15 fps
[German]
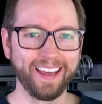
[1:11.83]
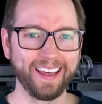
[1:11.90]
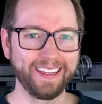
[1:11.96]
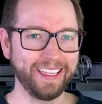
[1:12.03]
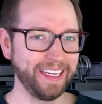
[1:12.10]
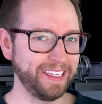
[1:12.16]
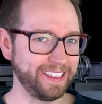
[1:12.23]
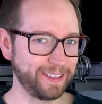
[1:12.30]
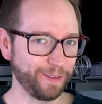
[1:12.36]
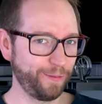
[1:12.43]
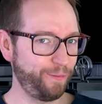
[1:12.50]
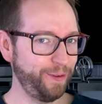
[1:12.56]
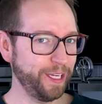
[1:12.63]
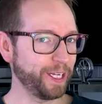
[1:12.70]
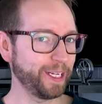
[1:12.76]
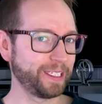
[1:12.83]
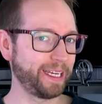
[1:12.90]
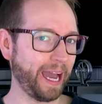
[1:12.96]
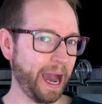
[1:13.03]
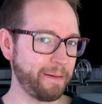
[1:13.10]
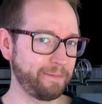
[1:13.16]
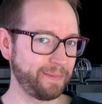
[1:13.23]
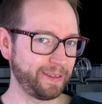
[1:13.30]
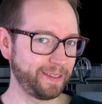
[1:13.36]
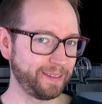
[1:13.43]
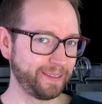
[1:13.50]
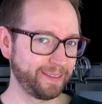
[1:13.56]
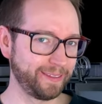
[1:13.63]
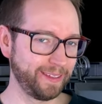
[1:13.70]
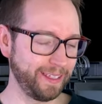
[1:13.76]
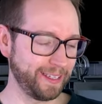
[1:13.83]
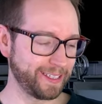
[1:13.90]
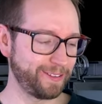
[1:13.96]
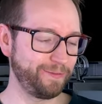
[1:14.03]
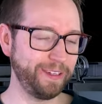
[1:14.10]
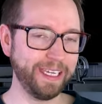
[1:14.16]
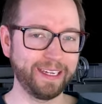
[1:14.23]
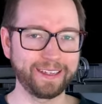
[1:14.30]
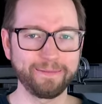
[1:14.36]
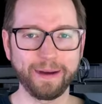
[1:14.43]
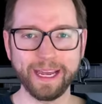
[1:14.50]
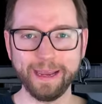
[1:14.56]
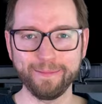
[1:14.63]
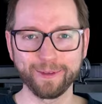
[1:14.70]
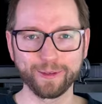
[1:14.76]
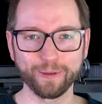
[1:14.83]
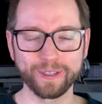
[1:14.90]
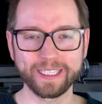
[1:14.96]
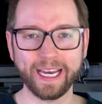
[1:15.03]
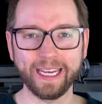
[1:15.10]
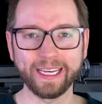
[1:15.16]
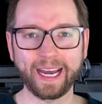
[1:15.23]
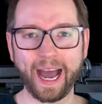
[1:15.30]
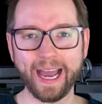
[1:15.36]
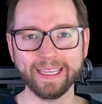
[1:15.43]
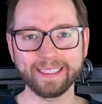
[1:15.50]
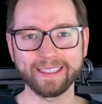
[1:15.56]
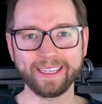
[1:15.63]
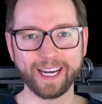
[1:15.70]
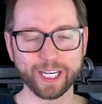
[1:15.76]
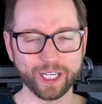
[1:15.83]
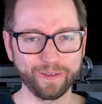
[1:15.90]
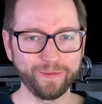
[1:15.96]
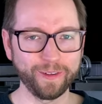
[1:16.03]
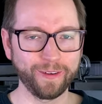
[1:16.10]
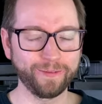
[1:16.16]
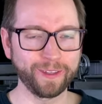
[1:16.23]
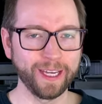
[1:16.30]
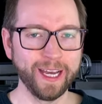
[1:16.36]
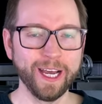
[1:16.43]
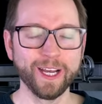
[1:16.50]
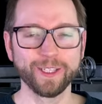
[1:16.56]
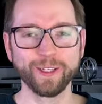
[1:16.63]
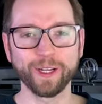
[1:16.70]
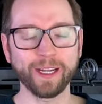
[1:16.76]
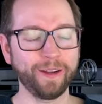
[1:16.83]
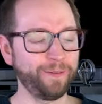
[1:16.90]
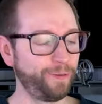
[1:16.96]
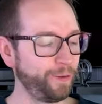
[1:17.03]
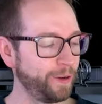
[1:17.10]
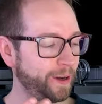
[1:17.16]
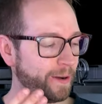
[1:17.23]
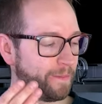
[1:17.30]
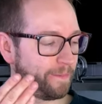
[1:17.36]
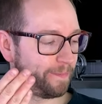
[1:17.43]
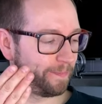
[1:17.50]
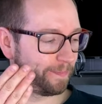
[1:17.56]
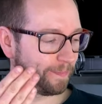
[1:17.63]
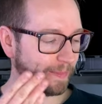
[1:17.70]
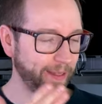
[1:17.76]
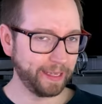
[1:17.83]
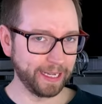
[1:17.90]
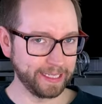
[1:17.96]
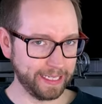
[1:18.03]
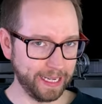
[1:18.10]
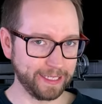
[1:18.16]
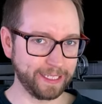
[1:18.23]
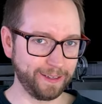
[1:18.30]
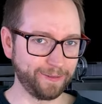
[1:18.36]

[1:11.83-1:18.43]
der diese 400 Gramm, die das wiegt, mal ebenso in seine Reisetasche wirft, sondern für, ganz ernsthaft